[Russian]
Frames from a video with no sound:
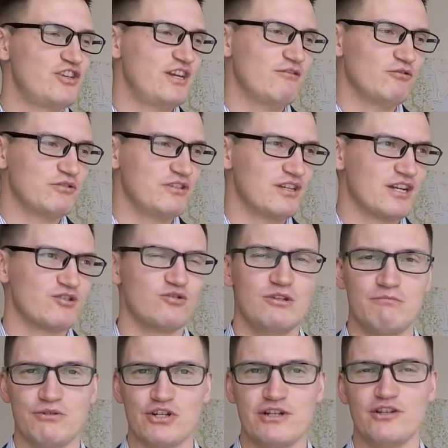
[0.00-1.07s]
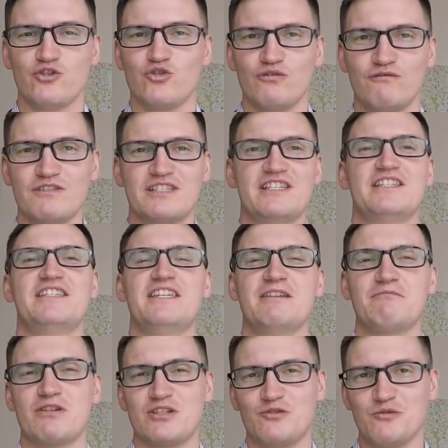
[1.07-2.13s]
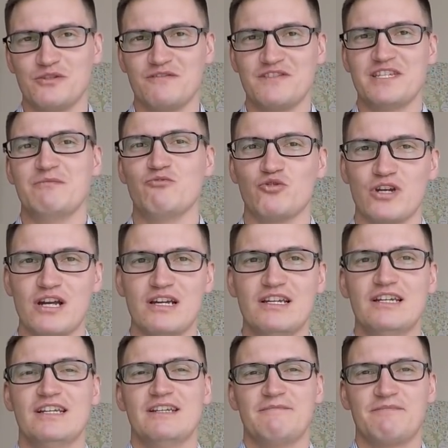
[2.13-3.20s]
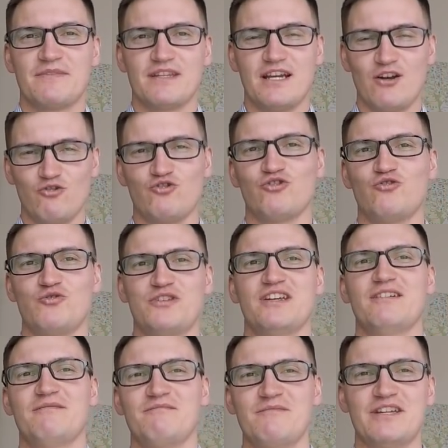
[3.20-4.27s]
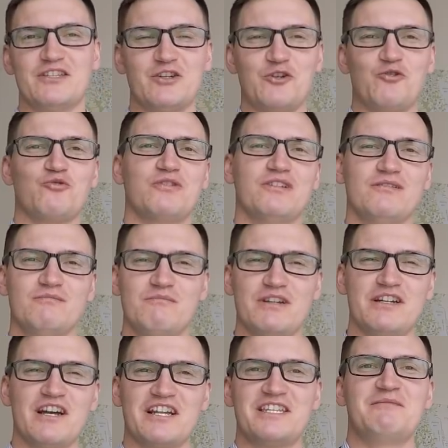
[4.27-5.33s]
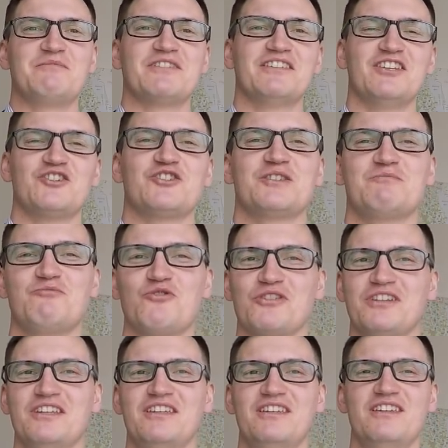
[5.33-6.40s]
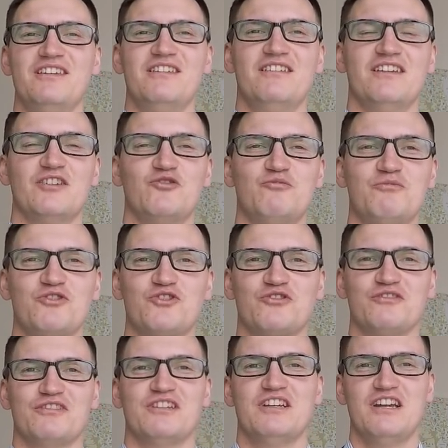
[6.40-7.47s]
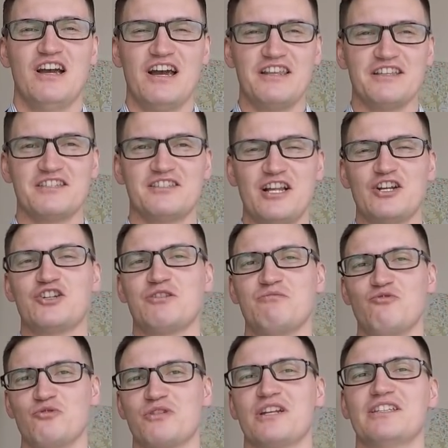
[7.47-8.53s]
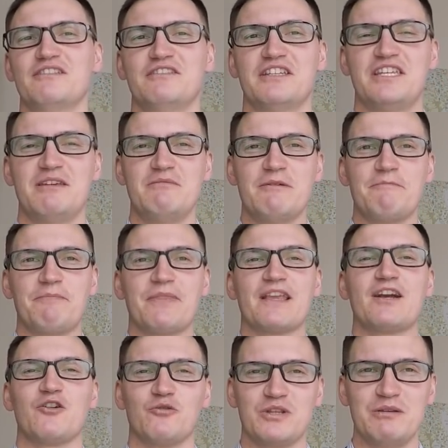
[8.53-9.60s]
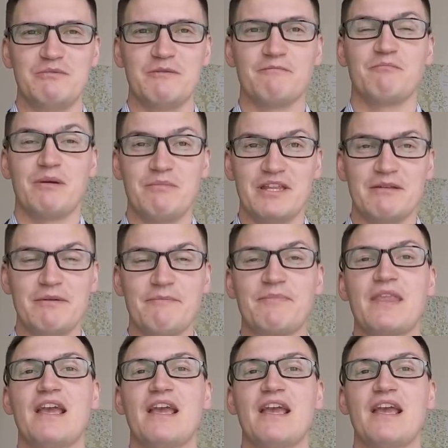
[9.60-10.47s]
Я вот ни разу не пожалел, что в воскресенье проснулся в 7 утра. Короче, друзья, это круто, мы гордимся нашей сборной, и я думаю, что они нас дальше будут радовать такими крутыми победами.